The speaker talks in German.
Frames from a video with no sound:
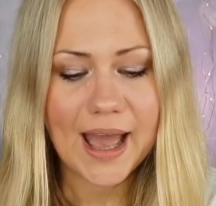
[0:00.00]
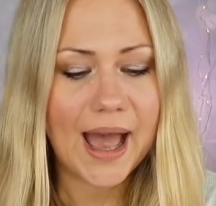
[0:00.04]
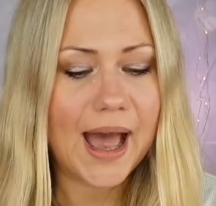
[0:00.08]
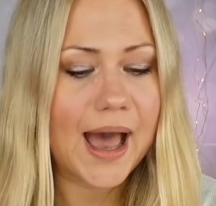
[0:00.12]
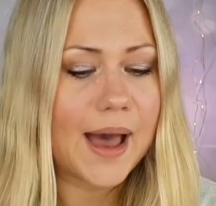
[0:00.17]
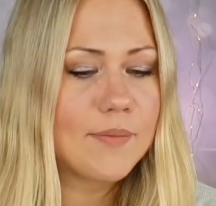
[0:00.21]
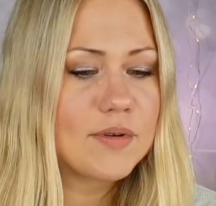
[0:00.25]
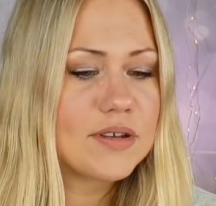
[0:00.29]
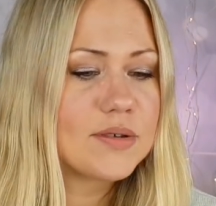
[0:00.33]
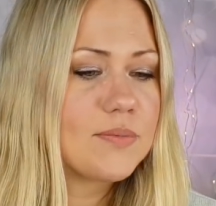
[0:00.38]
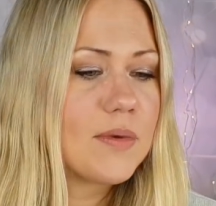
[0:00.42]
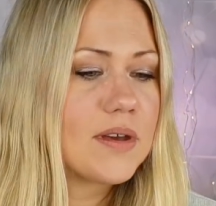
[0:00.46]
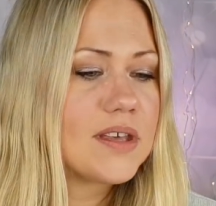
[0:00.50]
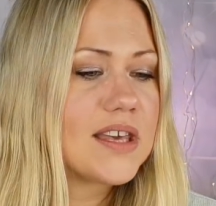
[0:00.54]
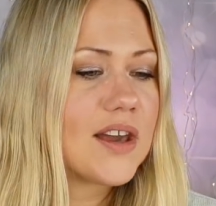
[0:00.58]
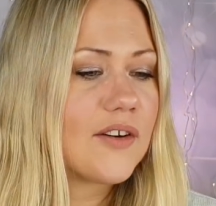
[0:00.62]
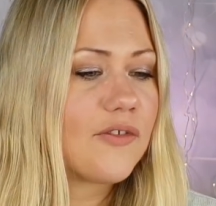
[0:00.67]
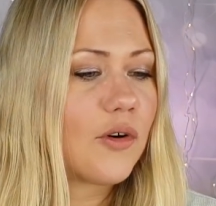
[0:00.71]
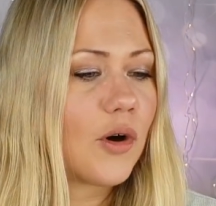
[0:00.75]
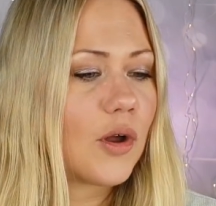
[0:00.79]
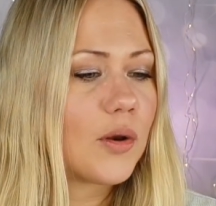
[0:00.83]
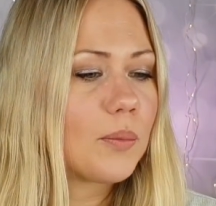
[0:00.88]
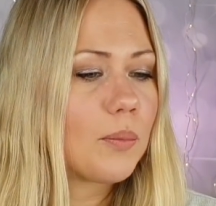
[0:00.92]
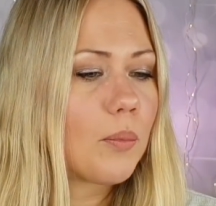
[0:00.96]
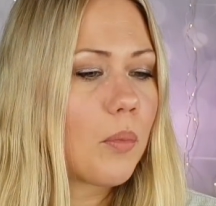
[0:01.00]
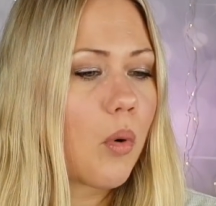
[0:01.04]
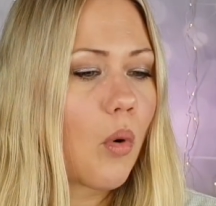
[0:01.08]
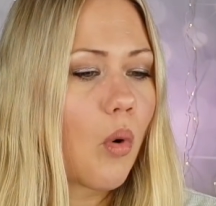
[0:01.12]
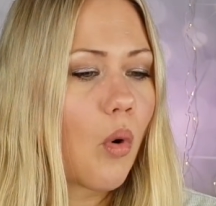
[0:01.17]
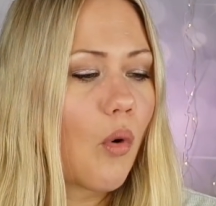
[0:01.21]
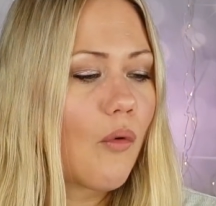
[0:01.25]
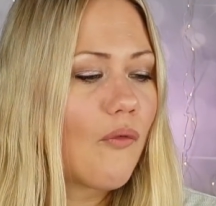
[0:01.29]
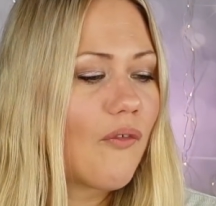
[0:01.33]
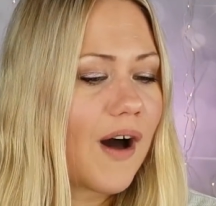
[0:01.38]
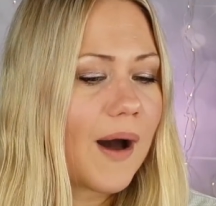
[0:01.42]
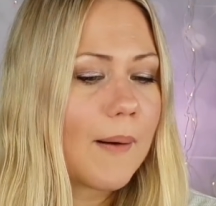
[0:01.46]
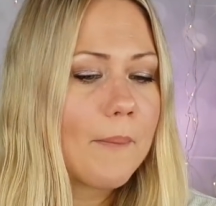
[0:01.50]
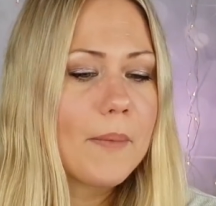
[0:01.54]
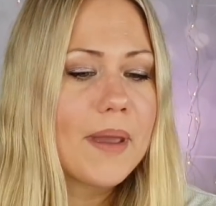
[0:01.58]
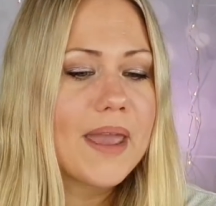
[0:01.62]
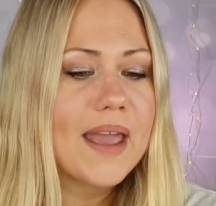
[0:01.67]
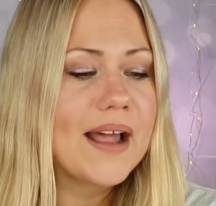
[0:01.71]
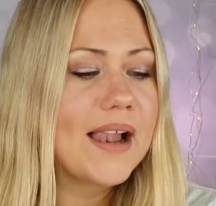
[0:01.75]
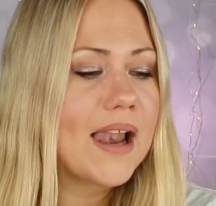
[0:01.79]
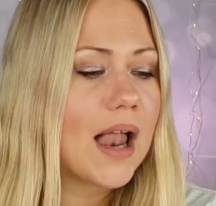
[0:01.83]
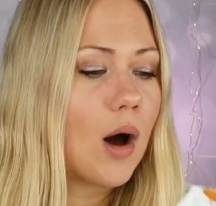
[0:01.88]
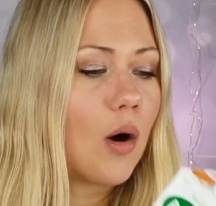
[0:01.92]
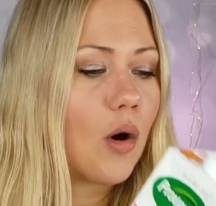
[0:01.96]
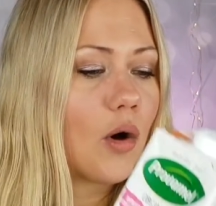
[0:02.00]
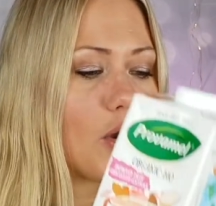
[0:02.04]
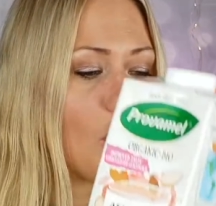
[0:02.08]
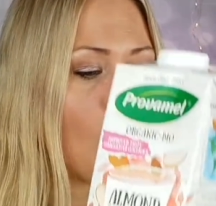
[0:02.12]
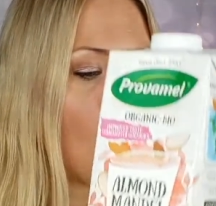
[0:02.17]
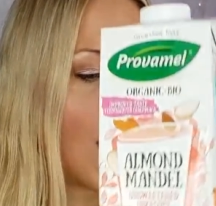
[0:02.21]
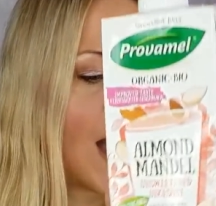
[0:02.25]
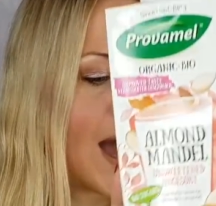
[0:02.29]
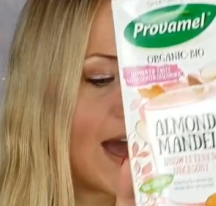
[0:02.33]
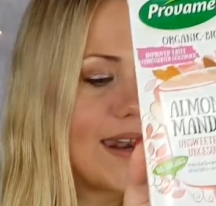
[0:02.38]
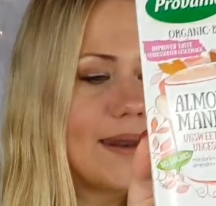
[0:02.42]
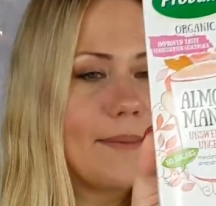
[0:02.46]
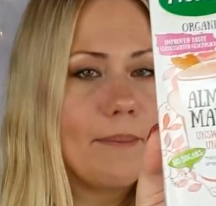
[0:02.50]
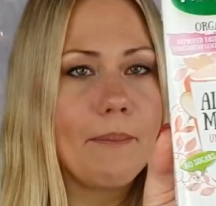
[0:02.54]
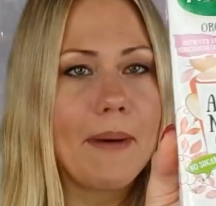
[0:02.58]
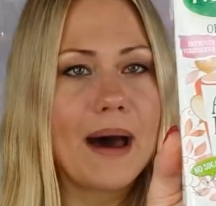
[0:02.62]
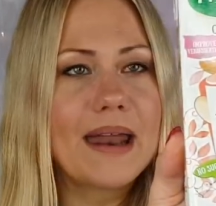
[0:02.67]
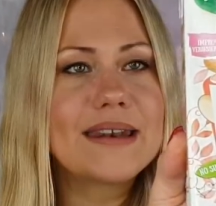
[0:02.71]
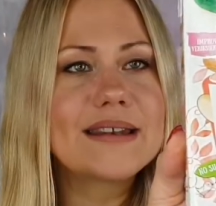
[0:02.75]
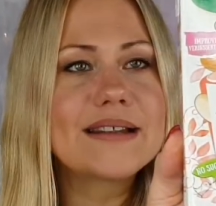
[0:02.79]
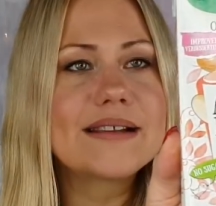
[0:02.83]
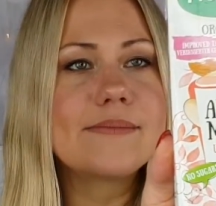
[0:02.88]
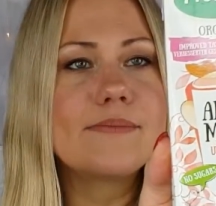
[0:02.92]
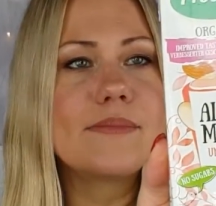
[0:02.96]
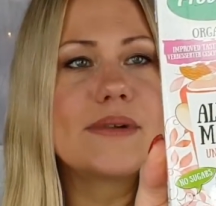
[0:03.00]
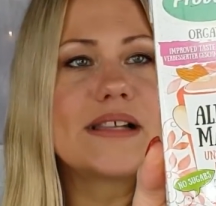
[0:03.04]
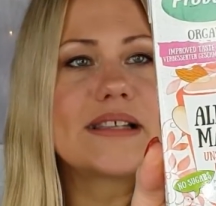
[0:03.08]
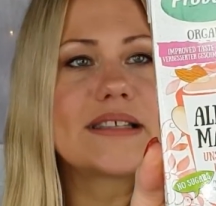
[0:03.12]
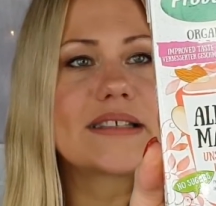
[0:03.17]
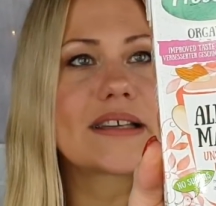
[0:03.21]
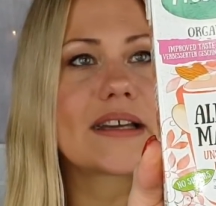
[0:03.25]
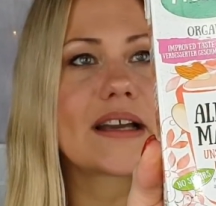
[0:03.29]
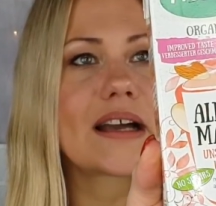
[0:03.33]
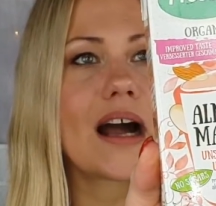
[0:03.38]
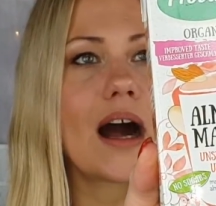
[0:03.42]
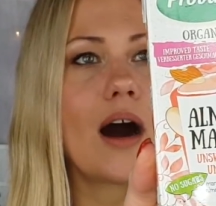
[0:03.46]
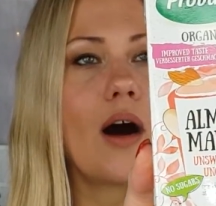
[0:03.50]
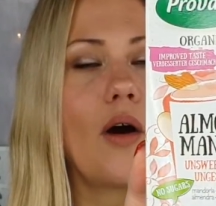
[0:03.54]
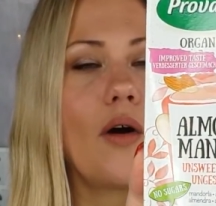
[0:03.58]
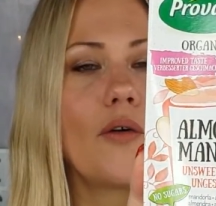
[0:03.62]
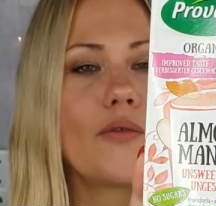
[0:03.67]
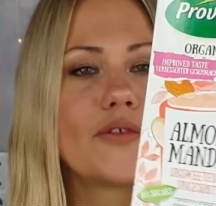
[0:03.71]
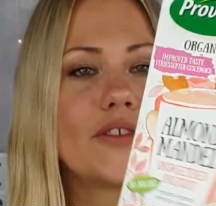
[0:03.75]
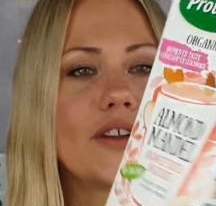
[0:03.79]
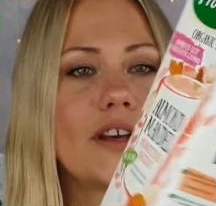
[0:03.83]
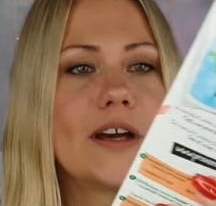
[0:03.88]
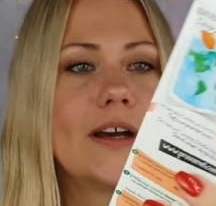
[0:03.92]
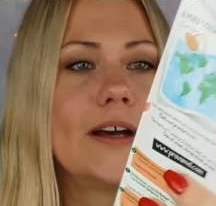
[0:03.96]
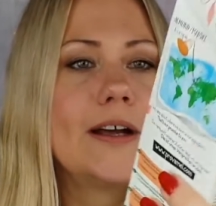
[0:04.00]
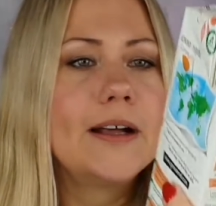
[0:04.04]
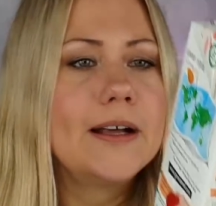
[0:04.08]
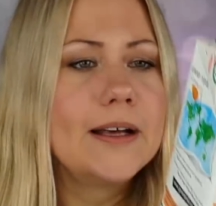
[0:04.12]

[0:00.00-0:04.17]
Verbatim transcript: habe ich mir hier von Prova Mehl auch noch eine Mandelmilch gekauft.